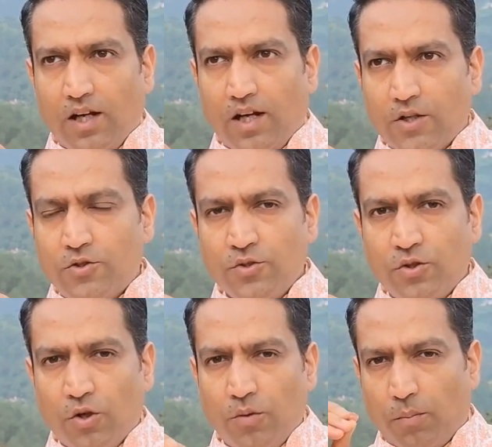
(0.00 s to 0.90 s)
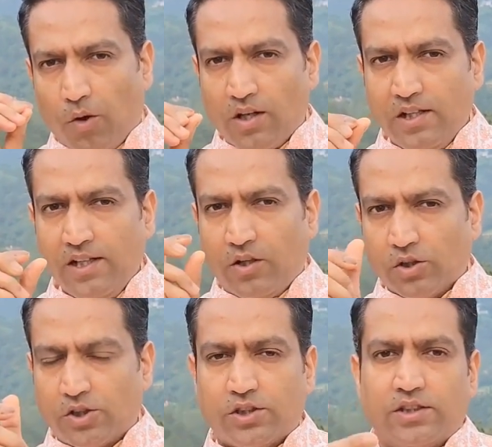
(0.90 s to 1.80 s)
अर्जुन को बॉडली
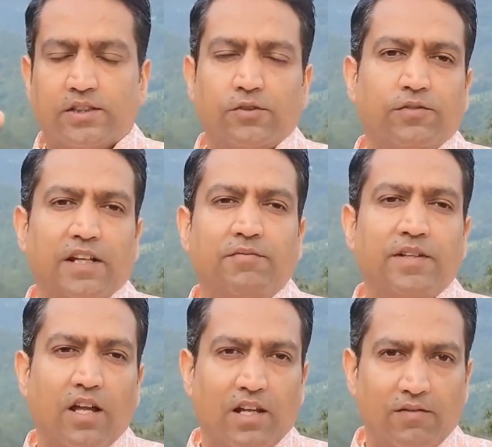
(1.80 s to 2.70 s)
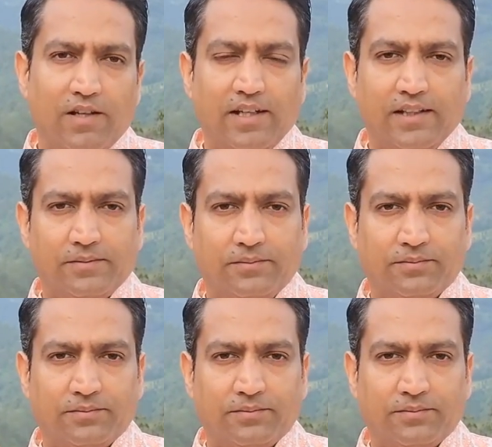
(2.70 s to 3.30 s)
कॉन्शियसनेस ऑफ लाइफ में डालने वाले हैं